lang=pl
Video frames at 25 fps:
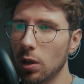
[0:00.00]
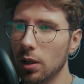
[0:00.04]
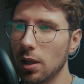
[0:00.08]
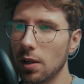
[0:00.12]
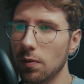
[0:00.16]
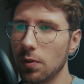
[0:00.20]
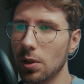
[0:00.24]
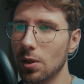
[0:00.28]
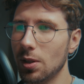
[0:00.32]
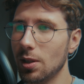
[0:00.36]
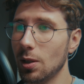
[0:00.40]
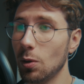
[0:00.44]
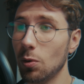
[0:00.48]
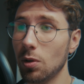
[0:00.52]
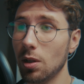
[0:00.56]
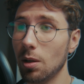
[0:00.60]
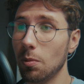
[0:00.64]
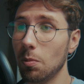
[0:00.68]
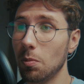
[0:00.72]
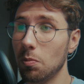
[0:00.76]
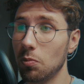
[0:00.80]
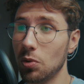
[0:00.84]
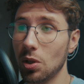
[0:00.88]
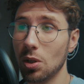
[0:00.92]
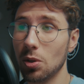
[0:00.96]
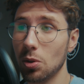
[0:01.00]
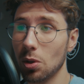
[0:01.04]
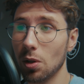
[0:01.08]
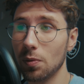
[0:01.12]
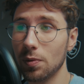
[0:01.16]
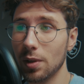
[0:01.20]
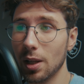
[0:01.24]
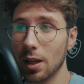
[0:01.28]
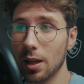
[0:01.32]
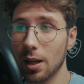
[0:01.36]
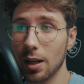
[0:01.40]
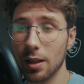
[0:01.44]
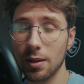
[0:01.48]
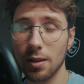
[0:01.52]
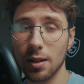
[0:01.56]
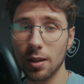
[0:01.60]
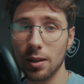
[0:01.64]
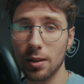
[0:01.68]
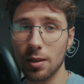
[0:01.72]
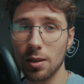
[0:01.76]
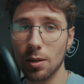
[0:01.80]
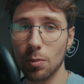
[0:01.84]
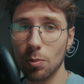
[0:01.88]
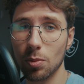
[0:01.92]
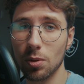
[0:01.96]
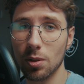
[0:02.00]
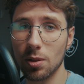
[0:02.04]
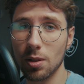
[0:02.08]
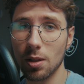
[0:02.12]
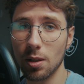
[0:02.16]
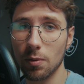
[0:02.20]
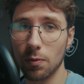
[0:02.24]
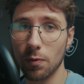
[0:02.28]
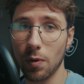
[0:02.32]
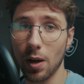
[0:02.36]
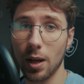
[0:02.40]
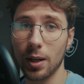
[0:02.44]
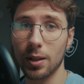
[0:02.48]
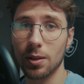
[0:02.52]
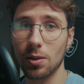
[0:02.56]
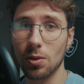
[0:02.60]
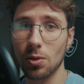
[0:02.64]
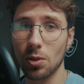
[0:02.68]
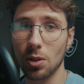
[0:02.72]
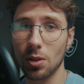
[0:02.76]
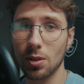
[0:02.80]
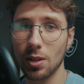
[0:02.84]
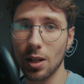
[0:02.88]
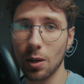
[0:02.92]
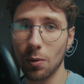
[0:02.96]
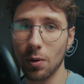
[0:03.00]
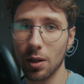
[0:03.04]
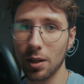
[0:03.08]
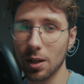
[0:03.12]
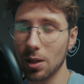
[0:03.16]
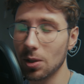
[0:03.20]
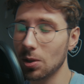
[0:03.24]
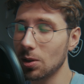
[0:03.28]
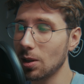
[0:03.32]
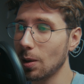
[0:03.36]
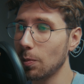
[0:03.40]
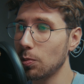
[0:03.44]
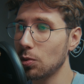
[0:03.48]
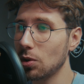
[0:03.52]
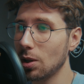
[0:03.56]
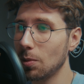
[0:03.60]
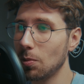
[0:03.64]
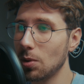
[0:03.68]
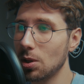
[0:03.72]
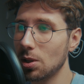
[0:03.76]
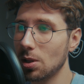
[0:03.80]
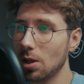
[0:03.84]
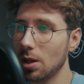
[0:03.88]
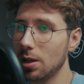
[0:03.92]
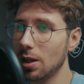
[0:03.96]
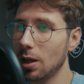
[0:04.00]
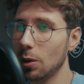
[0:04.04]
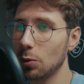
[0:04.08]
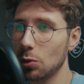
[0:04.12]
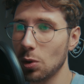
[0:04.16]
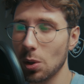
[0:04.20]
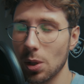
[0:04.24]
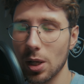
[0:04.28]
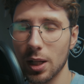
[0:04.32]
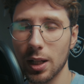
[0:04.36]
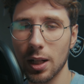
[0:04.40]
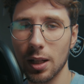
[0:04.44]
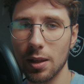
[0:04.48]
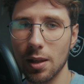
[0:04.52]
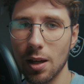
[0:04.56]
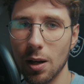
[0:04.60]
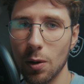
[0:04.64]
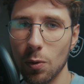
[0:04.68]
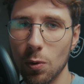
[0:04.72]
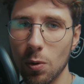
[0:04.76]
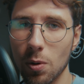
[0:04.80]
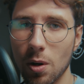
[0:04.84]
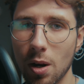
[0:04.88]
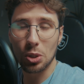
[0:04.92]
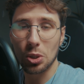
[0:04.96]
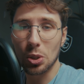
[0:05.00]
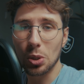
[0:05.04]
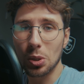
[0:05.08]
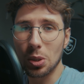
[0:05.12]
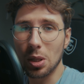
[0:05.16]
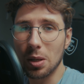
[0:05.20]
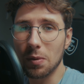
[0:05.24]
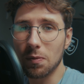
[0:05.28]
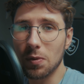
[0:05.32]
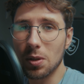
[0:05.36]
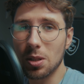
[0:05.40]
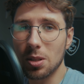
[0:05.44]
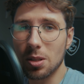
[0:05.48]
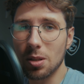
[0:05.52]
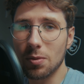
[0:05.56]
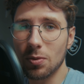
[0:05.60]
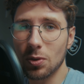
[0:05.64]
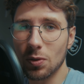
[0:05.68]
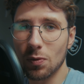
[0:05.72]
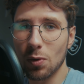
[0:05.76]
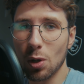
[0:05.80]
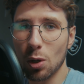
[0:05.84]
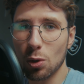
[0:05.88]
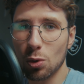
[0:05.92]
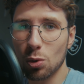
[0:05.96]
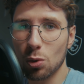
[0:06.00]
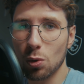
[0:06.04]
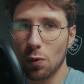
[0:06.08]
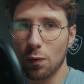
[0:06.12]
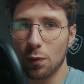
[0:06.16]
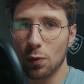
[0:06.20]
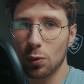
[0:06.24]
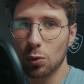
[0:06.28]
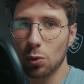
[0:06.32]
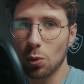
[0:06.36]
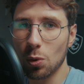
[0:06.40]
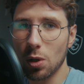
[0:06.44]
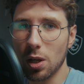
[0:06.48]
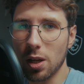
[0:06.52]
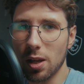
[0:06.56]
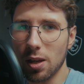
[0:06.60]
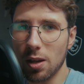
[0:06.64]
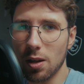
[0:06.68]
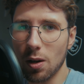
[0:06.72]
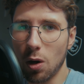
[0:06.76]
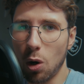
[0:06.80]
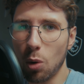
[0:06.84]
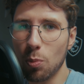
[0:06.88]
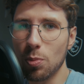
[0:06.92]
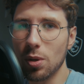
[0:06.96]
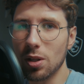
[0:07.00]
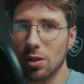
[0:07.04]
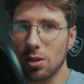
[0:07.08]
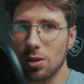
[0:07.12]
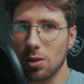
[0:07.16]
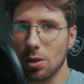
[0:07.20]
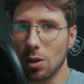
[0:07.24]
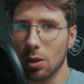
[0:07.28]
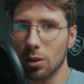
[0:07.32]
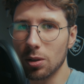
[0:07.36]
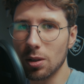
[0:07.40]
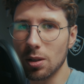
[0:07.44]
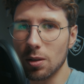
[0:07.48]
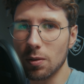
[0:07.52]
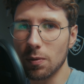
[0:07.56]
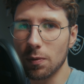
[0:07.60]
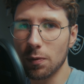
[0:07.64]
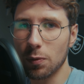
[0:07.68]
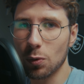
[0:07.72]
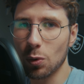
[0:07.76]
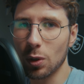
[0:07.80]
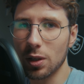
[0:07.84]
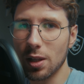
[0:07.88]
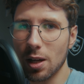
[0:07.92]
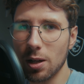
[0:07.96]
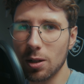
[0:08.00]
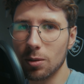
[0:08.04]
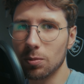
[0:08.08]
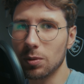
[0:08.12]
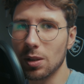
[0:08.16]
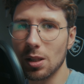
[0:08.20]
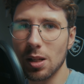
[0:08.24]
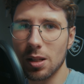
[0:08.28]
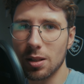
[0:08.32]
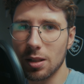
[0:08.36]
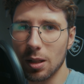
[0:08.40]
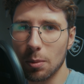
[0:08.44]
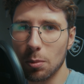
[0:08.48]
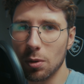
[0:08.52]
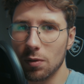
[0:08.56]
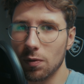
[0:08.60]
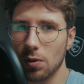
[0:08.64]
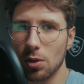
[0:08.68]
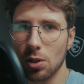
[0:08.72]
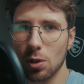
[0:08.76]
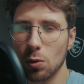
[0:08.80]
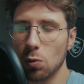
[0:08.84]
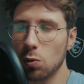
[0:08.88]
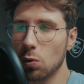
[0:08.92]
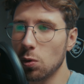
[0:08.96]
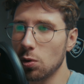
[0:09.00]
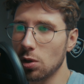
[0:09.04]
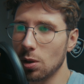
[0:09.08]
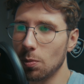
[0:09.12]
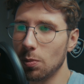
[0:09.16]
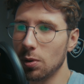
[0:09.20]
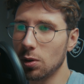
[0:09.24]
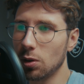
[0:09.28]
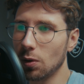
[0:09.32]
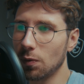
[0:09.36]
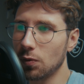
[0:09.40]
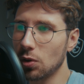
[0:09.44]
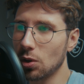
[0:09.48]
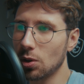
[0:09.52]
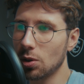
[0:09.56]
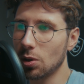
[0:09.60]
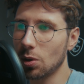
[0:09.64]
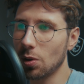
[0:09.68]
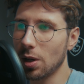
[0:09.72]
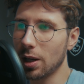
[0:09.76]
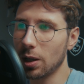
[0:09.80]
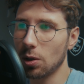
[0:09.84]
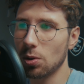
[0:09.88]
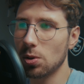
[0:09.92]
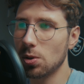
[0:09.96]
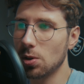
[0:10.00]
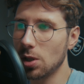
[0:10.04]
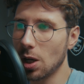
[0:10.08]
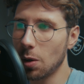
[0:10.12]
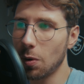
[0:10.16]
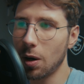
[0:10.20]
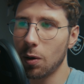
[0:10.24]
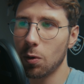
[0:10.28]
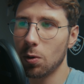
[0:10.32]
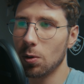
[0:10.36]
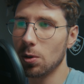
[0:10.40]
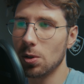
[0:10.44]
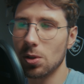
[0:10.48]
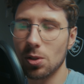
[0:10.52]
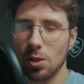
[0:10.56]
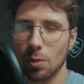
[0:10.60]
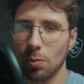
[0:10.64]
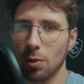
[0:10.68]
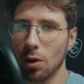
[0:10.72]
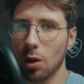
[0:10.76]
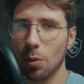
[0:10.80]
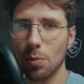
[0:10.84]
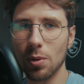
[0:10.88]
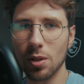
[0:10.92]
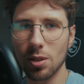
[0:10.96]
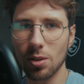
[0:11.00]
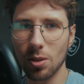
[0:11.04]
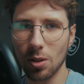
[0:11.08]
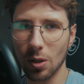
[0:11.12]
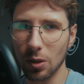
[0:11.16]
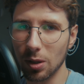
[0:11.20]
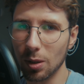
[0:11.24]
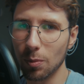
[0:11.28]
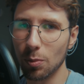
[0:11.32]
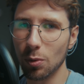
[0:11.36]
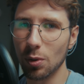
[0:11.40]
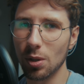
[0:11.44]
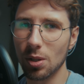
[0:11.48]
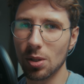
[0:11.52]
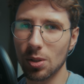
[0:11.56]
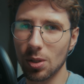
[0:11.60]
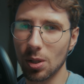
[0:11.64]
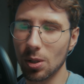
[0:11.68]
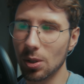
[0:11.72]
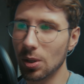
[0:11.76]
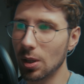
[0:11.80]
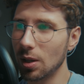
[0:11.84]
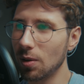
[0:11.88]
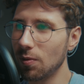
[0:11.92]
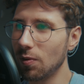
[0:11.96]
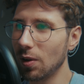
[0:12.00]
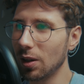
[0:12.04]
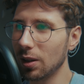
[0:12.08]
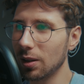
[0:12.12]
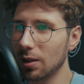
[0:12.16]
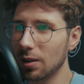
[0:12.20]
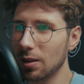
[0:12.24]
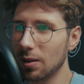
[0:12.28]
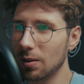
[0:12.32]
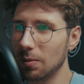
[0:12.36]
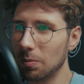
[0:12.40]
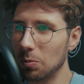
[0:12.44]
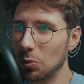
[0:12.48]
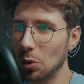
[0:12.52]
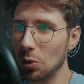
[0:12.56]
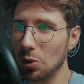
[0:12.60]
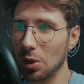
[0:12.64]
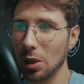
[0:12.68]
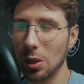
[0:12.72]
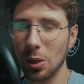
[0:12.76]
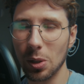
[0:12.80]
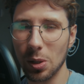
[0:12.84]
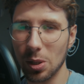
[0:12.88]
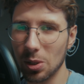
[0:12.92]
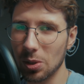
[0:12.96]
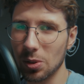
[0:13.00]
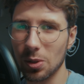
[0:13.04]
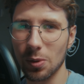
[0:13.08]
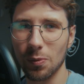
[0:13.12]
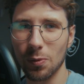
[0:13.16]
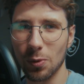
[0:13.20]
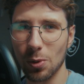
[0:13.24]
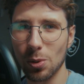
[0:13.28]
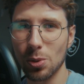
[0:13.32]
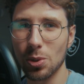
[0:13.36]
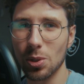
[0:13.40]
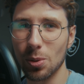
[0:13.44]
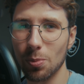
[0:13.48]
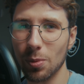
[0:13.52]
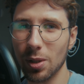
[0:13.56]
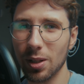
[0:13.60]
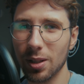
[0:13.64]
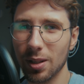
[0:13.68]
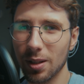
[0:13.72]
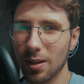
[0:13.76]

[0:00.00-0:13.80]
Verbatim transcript: była nawet całkiem sensowna rada, gdyby nie fakt, że cała reszta przemyśleń autora kanału przeczy tej wizji w związku, w której obie strony wkładają tyle samo wysiłku, żeby to wszystko jakoś działało i żeby obie strony były szczęśliwe. Do tego jeszcze wrócimy.